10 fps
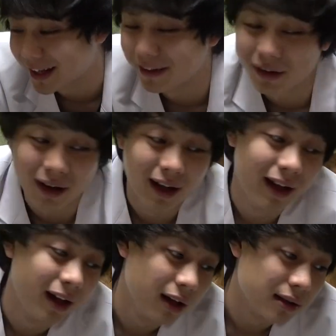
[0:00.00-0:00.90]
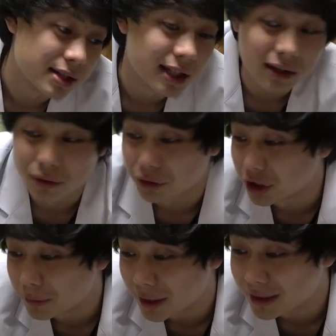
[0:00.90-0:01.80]
たけど、最後の
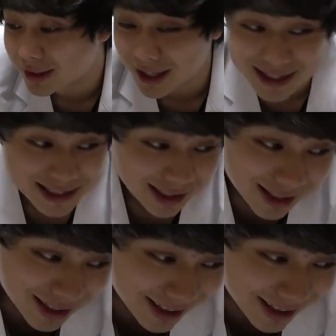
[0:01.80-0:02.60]
黒幕って感じか。